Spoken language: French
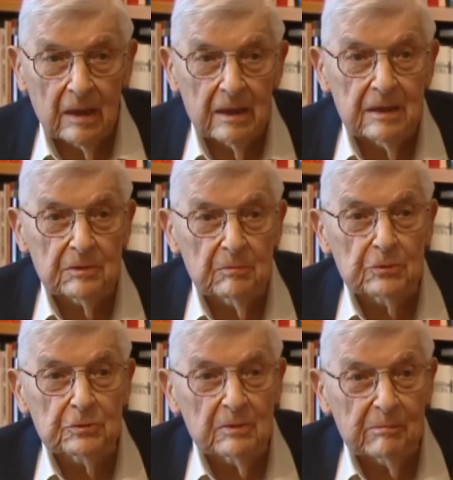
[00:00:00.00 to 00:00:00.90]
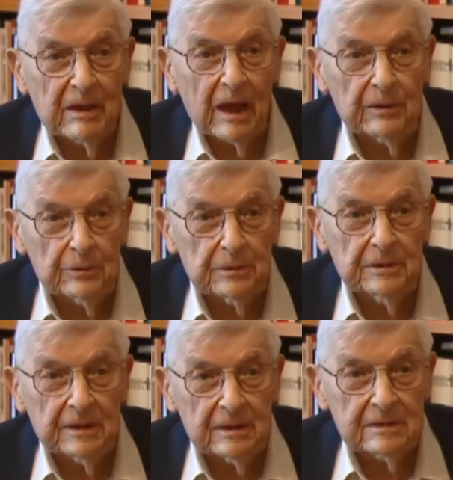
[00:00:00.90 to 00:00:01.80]
et je me suis mis à
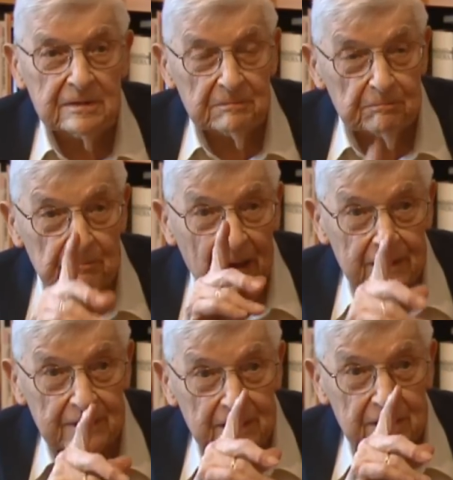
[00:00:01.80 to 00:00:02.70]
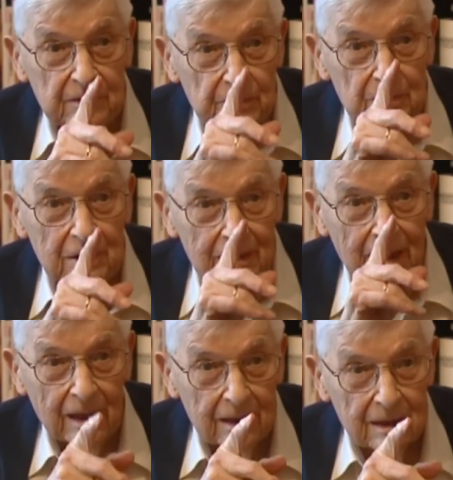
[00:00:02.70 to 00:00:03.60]
noter. C'est parti de là.